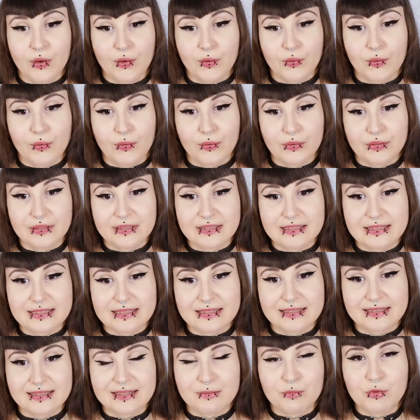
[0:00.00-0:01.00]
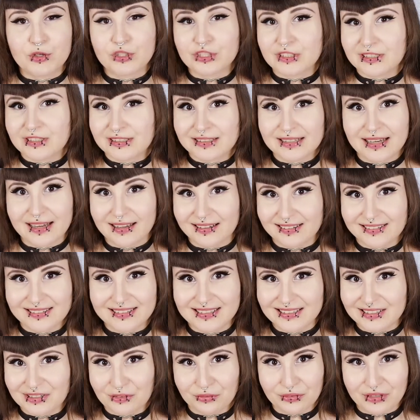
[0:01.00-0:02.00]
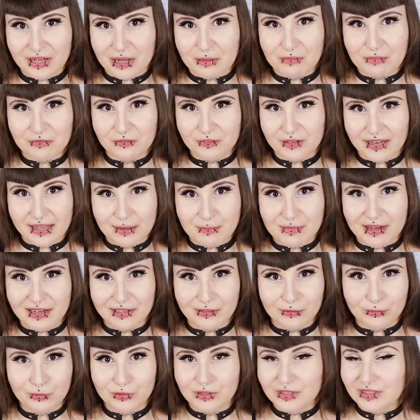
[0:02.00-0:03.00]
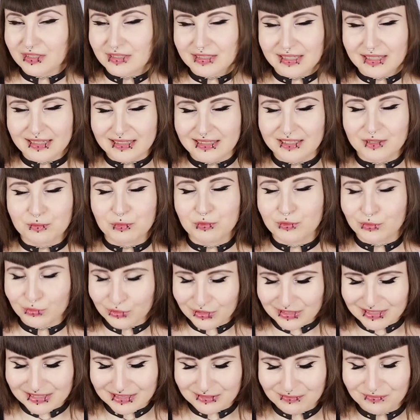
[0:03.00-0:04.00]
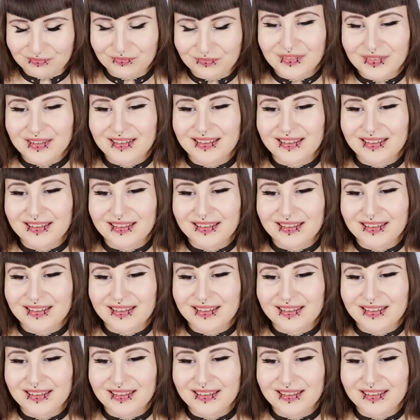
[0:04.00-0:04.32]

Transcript: Und die möchte ich eigentlich nicht auf Krampf leer machen und nicht täglich benutzen.